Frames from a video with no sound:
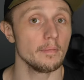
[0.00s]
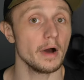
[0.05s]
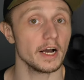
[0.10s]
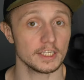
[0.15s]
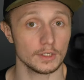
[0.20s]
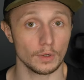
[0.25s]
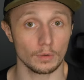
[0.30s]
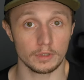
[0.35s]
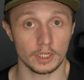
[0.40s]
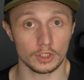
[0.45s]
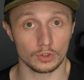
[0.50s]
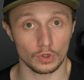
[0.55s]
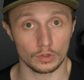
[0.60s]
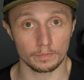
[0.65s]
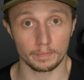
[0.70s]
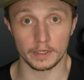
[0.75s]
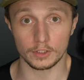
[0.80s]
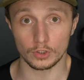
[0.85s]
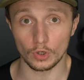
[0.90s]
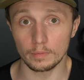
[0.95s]
Максимум, на
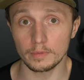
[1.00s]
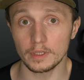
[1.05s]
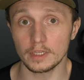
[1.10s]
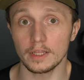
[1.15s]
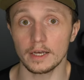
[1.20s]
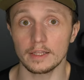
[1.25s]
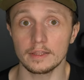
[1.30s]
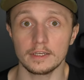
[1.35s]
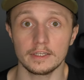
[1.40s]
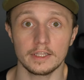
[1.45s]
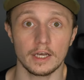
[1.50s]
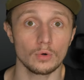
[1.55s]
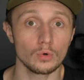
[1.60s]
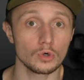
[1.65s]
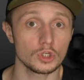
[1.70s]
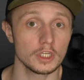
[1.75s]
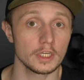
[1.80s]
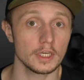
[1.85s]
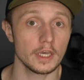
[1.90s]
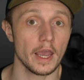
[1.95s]
что способны данные
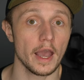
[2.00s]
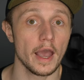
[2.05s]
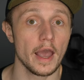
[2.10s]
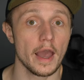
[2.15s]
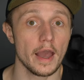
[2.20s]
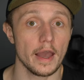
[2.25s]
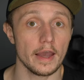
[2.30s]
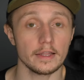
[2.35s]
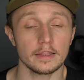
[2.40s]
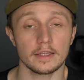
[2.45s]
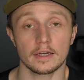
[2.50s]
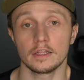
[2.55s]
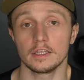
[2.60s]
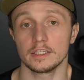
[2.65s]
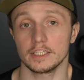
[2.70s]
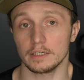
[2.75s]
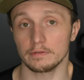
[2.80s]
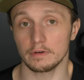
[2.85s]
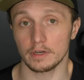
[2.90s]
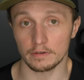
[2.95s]
наушники, это
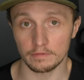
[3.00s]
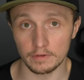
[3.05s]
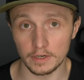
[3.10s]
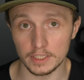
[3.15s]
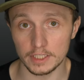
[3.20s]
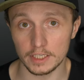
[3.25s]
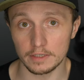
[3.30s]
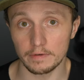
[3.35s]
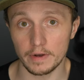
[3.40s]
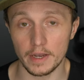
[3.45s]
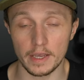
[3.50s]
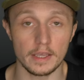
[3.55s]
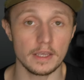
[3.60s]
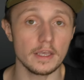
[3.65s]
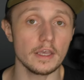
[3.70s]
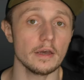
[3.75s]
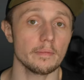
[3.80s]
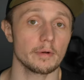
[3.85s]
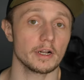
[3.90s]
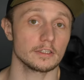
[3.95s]
голосовые вызовы
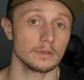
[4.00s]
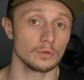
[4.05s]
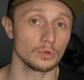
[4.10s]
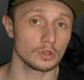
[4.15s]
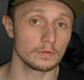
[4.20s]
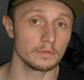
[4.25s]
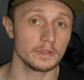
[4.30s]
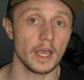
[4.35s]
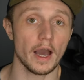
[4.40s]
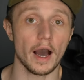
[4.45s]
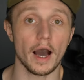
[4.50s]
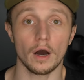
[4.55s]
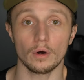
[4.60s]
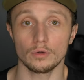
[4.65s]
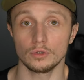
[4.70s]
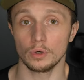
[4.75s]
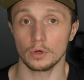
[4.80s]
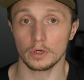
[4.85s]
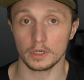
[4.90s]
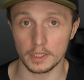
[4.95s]
и прослушивание
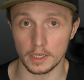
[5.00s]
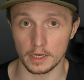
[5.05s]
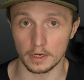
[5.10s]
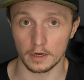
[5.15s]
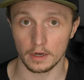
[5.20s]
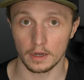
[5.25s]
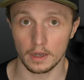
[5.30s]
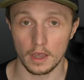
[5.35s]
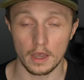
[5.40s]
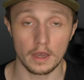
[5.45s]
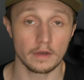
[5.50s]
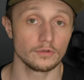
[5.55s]
аудиокниг.